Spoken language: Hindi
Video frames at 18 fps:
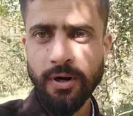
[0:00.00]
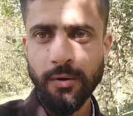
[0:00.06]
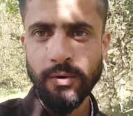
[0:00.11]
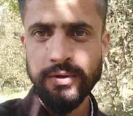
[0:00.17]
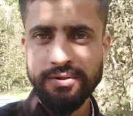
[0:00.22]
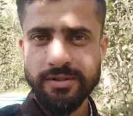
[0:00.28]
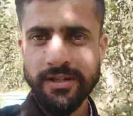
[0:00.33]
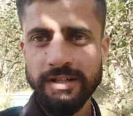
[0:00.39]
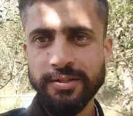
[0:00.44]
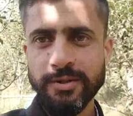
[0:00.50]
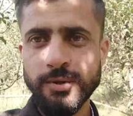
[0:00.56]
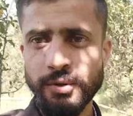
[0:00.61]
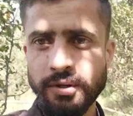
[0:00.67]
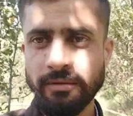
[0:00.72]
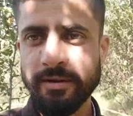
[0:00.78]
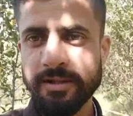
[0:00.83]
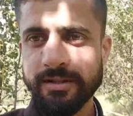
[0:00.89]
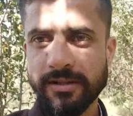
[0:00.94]
बागवान साथियों
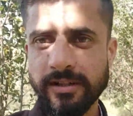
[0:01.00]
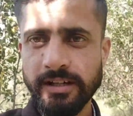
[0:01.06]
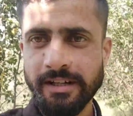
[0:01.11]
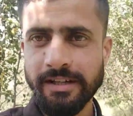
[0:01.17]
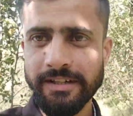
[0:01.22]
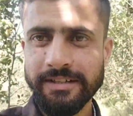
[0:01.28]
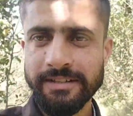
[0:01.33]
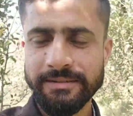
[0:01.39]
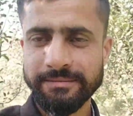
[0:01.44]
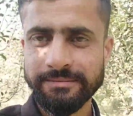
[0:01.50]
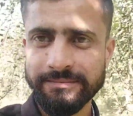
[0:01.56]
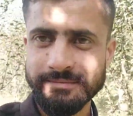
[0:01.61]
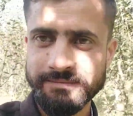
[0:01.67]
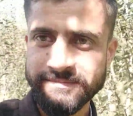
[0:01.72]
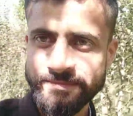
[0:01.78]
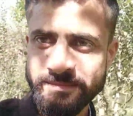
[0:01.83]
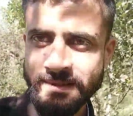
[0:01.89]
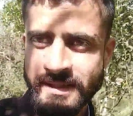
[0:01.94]
नमस्कार
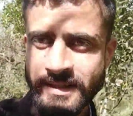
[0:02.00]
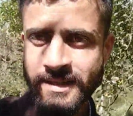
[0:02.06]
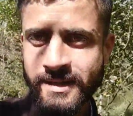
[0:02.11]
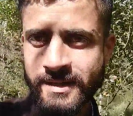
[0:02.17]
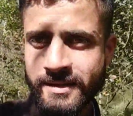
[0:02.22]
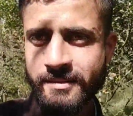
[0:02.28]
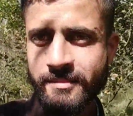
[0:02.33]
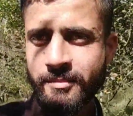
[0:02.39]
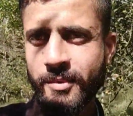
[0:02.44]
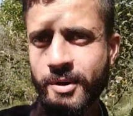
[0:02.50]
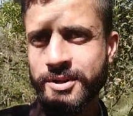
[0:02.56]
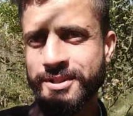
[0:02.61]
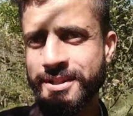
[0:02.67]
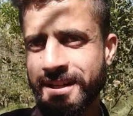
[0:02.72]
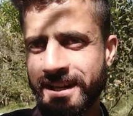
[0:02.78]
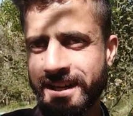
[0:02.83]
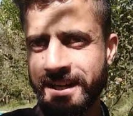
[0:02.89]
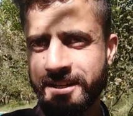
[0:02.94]

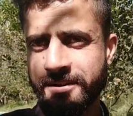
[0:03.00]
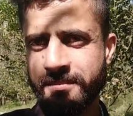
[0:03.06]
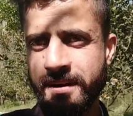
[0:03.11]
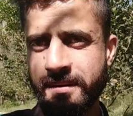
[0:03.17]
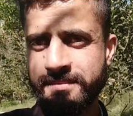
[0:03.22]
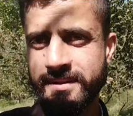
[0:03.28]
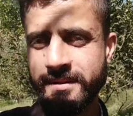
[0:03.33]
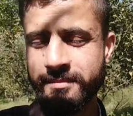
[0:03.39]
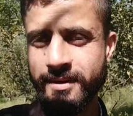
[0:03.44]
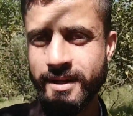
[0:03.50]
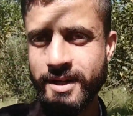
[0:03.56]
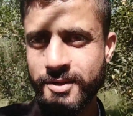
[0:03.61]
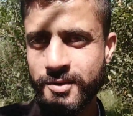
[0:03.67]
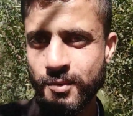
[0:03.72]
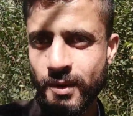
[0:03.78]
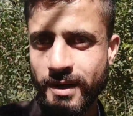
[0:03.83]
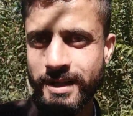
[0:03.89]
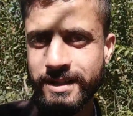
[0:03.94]
मौचिला हाइट में आप सबका
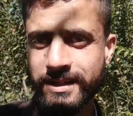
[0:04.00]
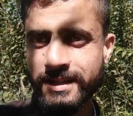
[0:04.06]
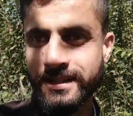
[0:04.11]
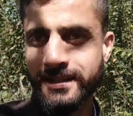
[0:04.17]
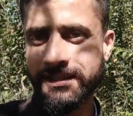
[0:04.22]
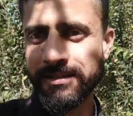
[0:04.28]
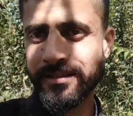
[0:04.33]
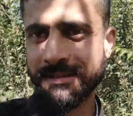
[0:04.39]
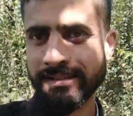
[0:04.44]
स्वागत है